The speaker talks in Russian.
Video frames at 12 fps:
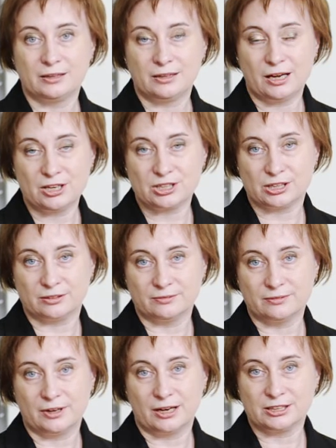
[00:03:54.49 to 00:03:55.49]
Также
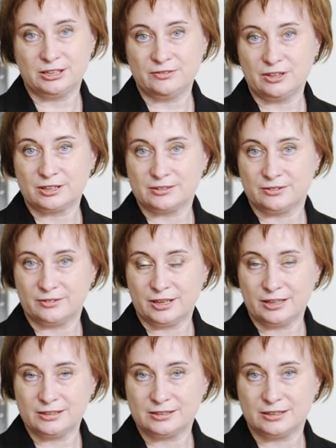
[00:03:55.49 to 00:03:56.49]
активно
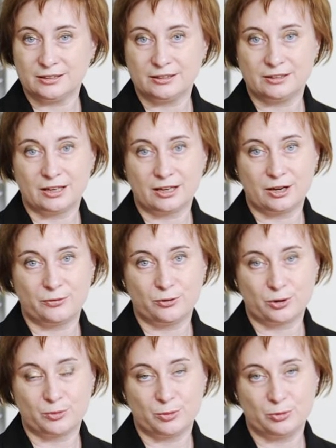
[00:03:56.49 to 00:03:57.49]
развивается такая
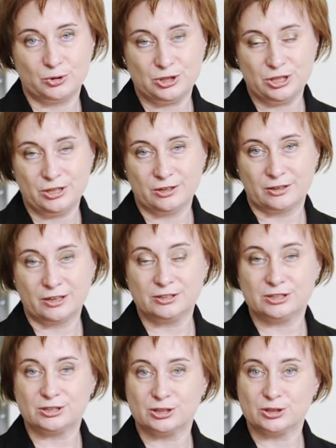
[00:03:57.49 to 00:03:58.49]
форма обучения, как
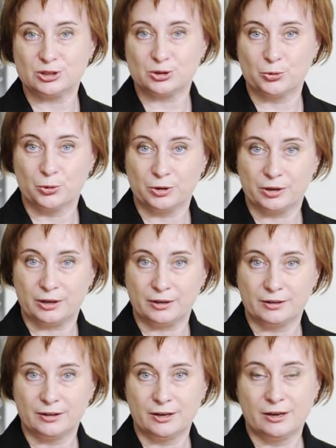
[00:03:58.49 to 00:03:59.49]
дистанционная,
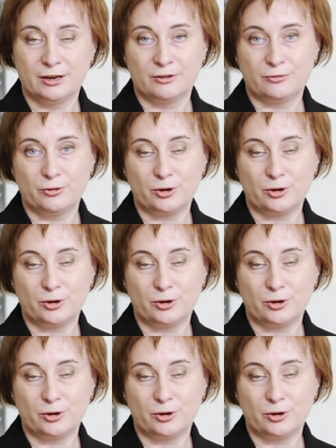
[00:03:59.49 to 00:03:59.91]
в